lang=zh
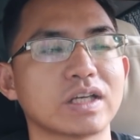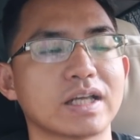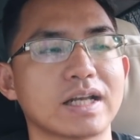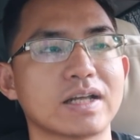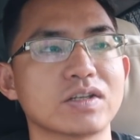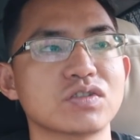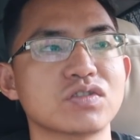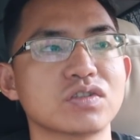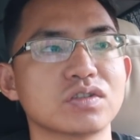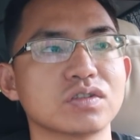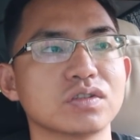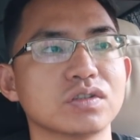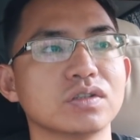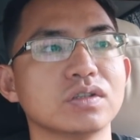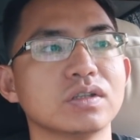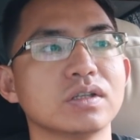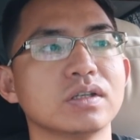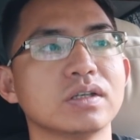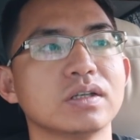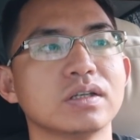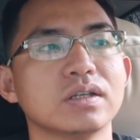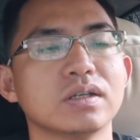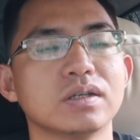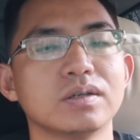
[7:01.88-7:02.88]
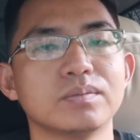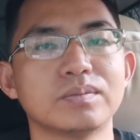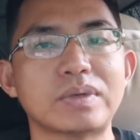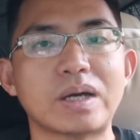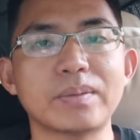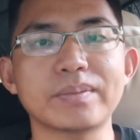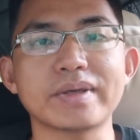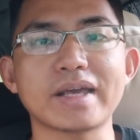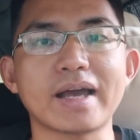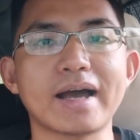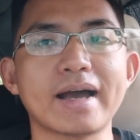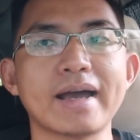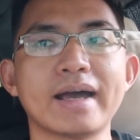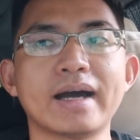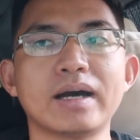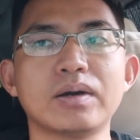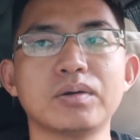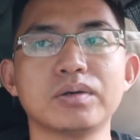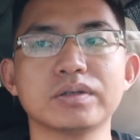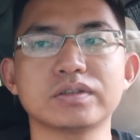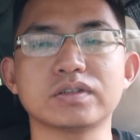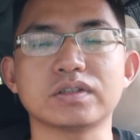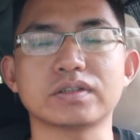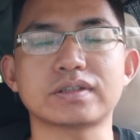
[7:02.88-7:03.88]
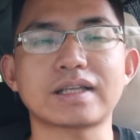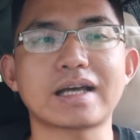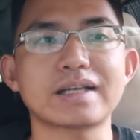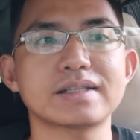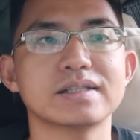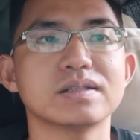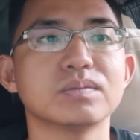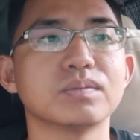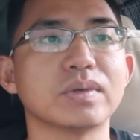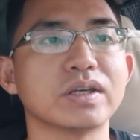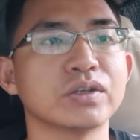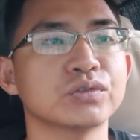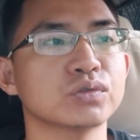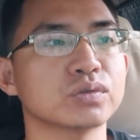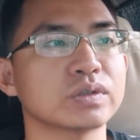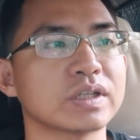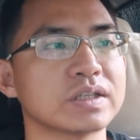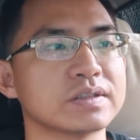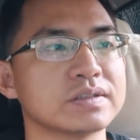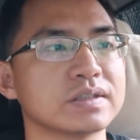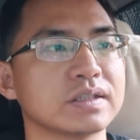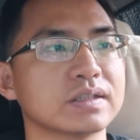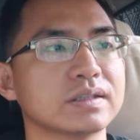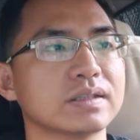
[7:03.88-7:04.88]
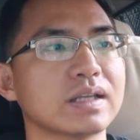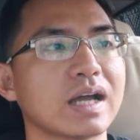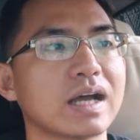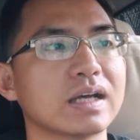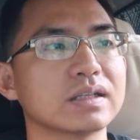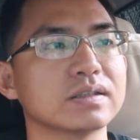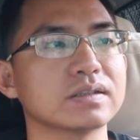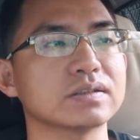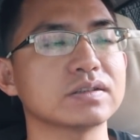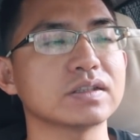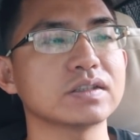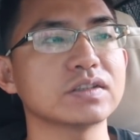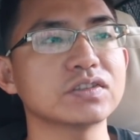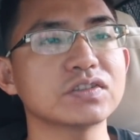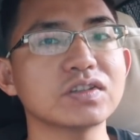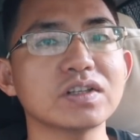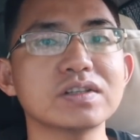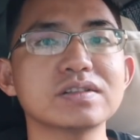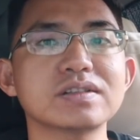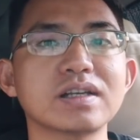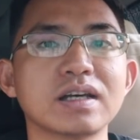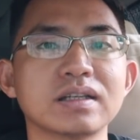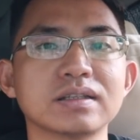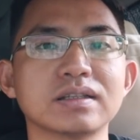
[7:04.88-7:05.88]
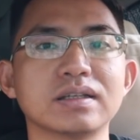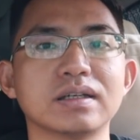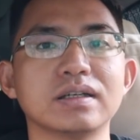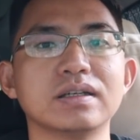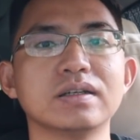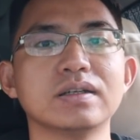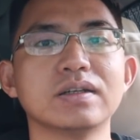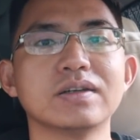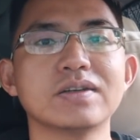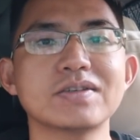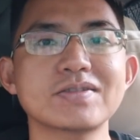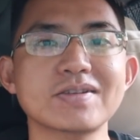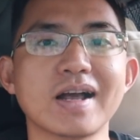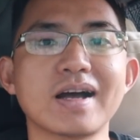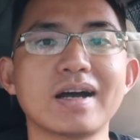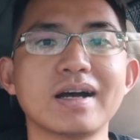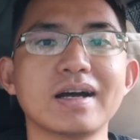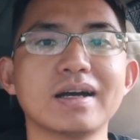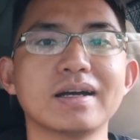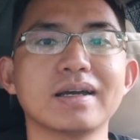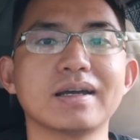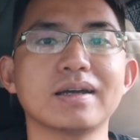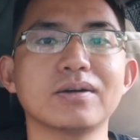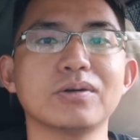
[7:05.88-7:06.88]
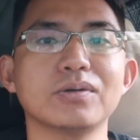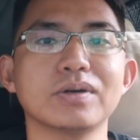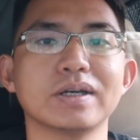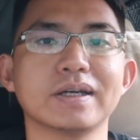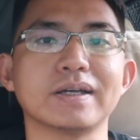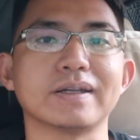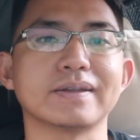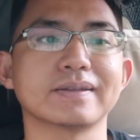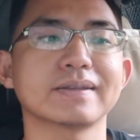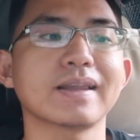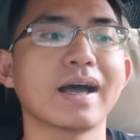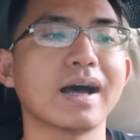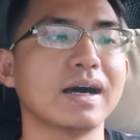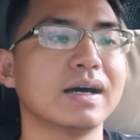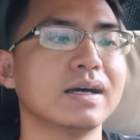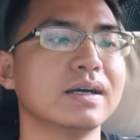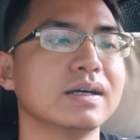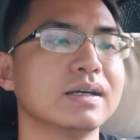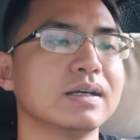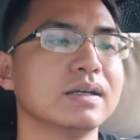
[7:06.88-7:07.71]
给它吃，妈咪爱啊或者大青霉素那些，它的这个肾脏的伤害会很大，